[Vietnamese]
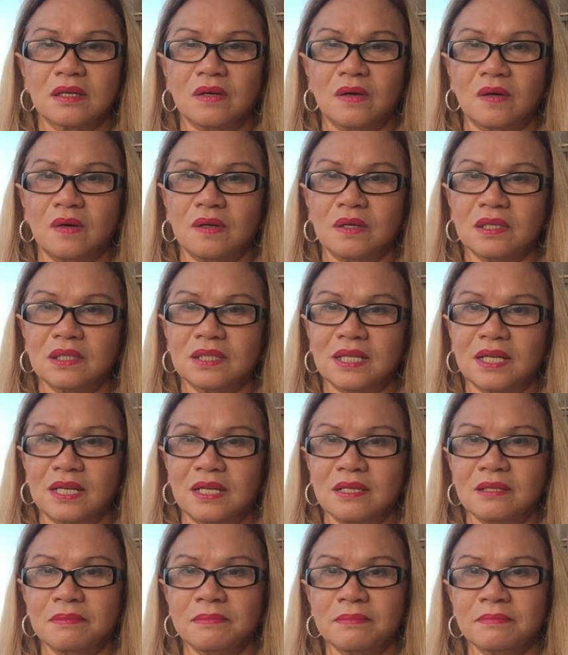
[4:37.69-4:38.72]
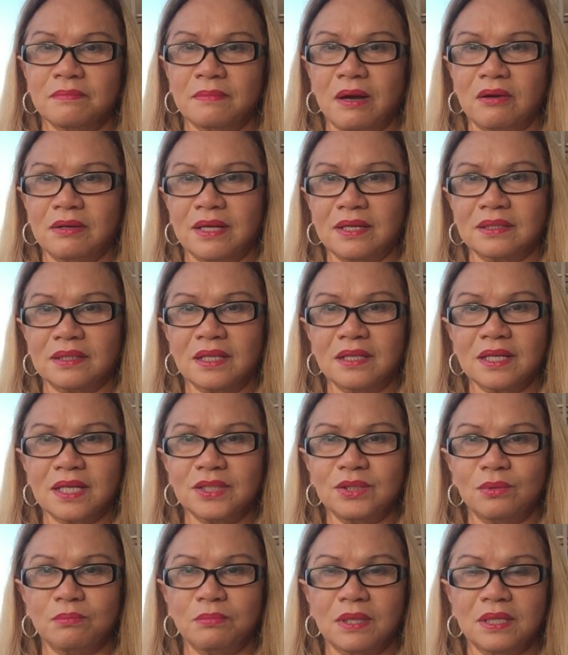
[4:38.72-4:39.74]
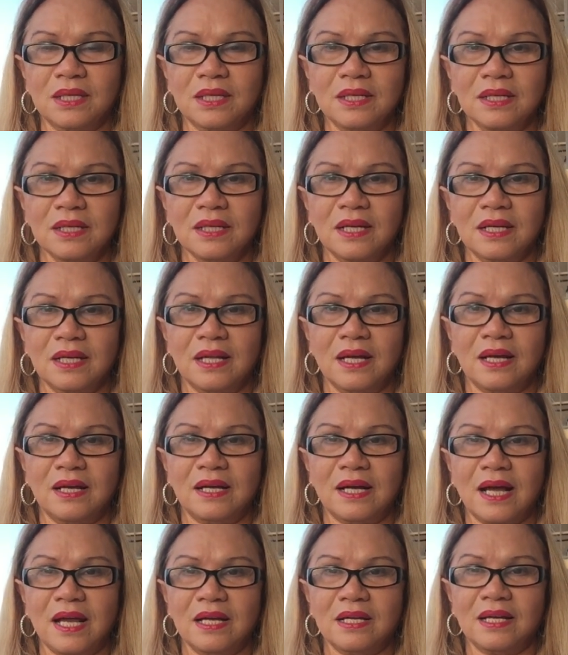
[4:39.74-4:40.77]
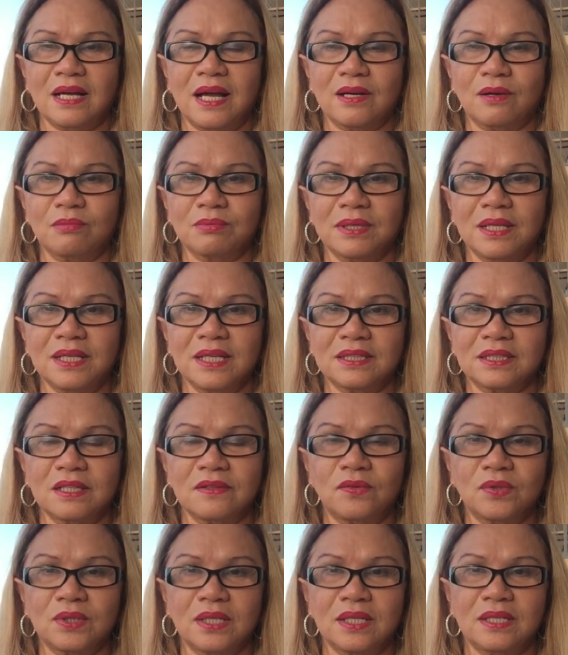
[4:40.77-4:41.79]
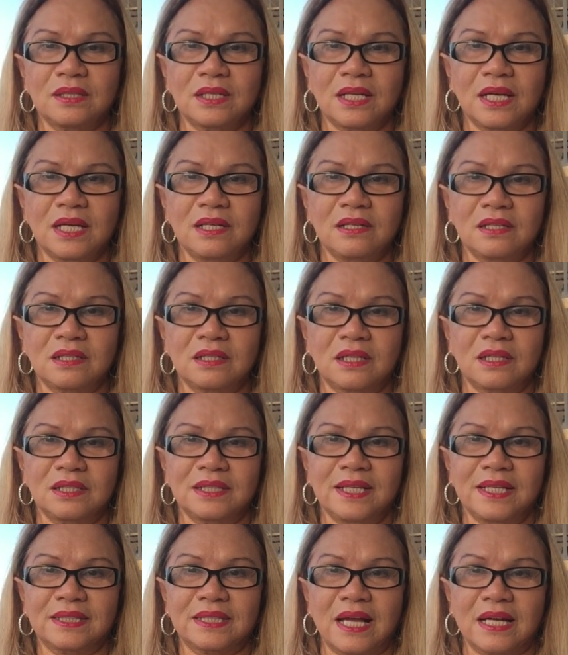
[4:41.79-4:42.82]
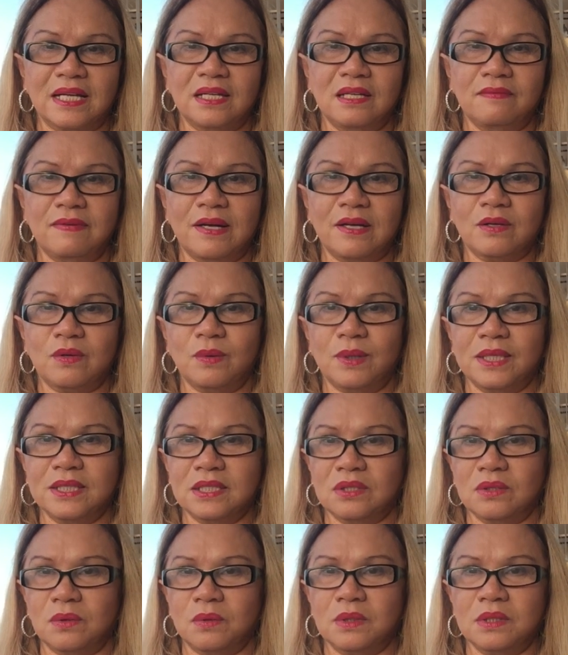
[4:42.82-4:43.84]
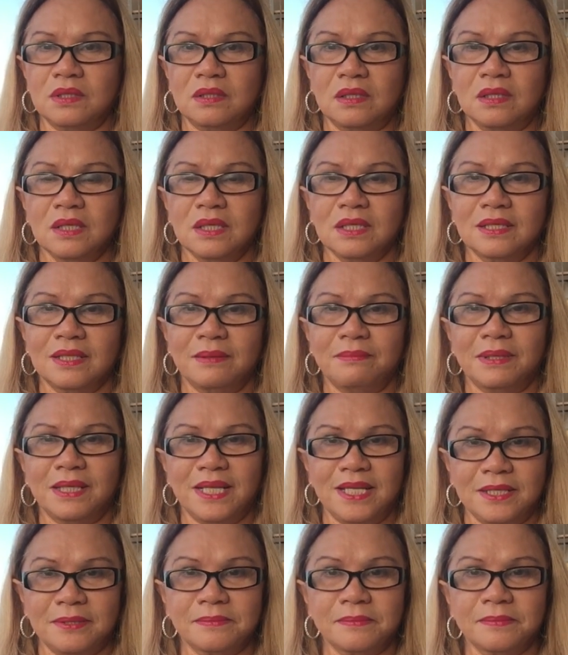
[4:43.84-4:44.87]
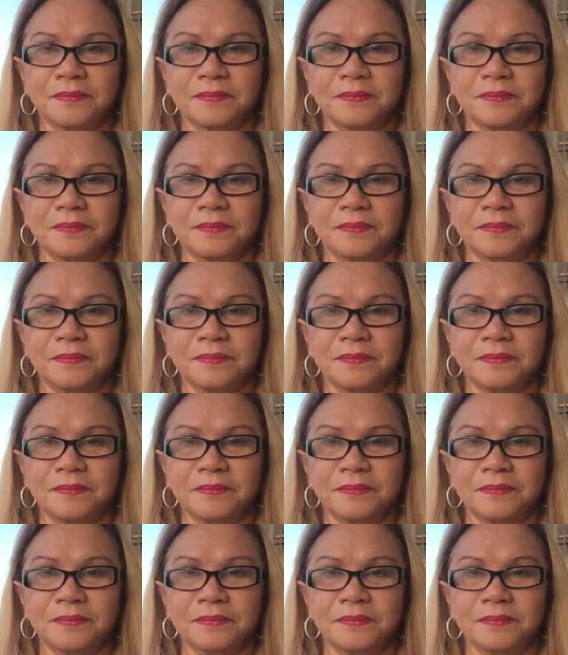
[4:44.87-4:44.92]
có thể bảo đến tới cái vùng mình là ai ai cũng đi cái phủ là lệnh e, à, di tản evacuation order thì mình đi